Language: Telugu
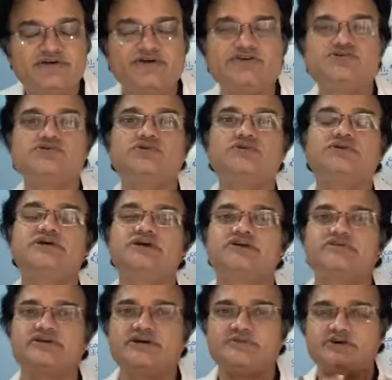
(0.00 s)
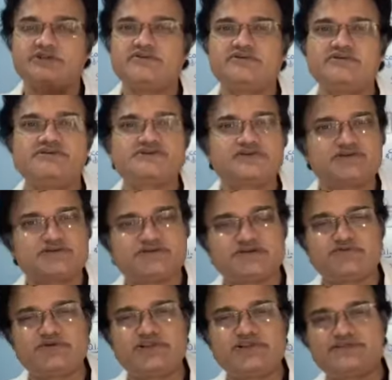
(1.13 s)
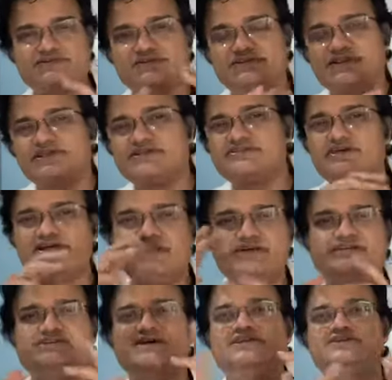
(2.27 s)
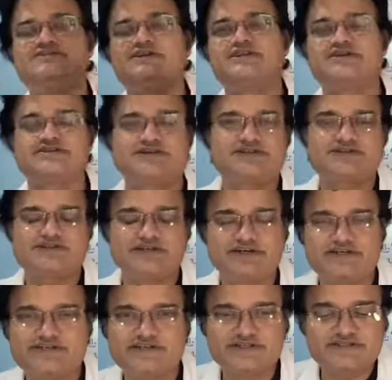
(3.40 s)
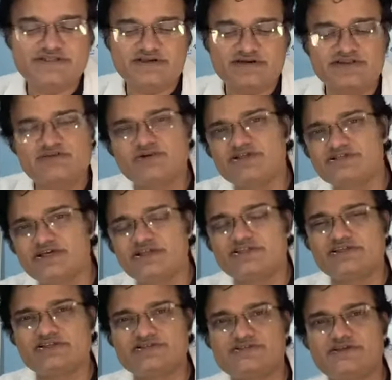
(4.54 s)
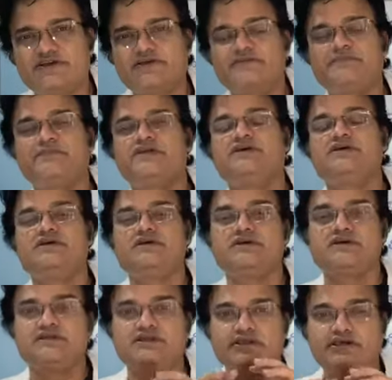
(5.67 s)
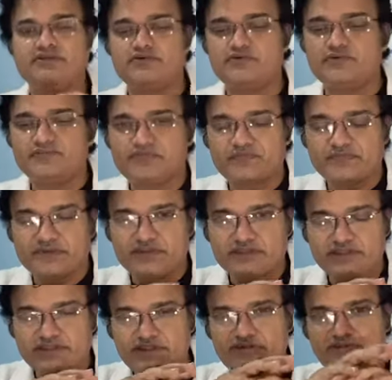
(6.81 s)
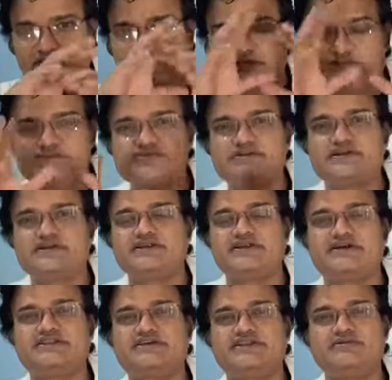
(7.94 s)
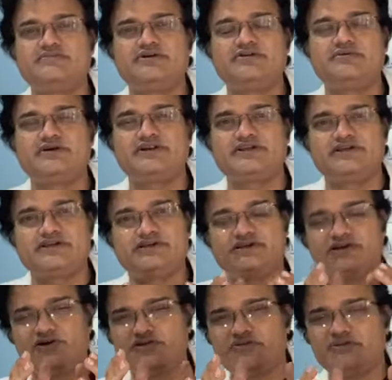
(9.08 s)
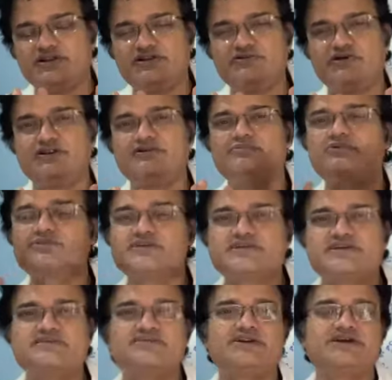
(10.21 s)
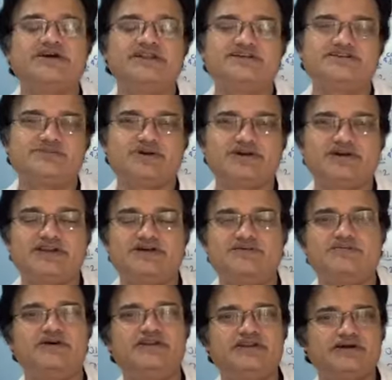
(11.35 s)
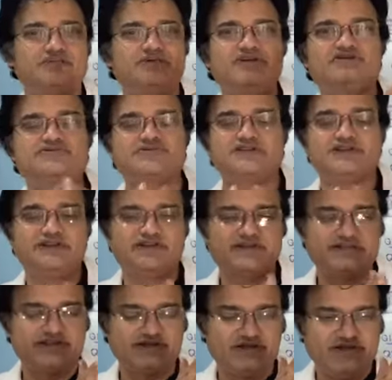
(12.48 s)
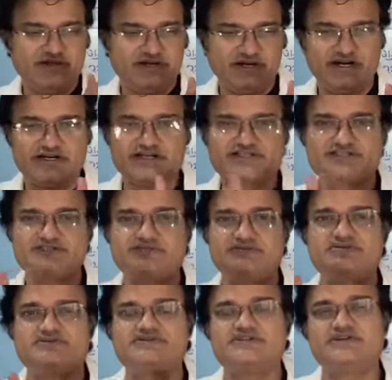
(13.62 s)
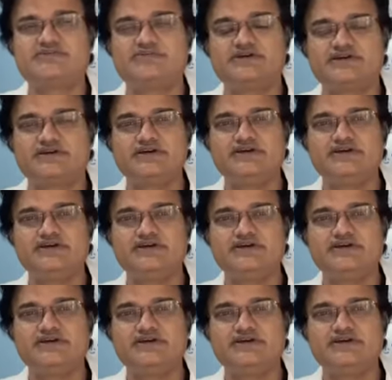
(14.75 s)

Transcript: సో రికవర్ అయిపోయినవి సీరో సర్వేలెన్స్ ఇలాంటి చాలా చాలా చాలా చాలా స్టడీస్ చేసిన తర్వాత మనకి చాలా తెలుస్తున్నాయి నేను ఇవన్నీ చూసేటట్టయితే నెంబర్లు బట్టి గవర్నమెంట్ వాళ్ళు ప్రతిసారి మనకు అన్ని చెప్పక్కర్లేదు మన నెంబర్లు చూసేటట్టయితే ఆగస్టు చివరికి వచ్చేటప్పటికి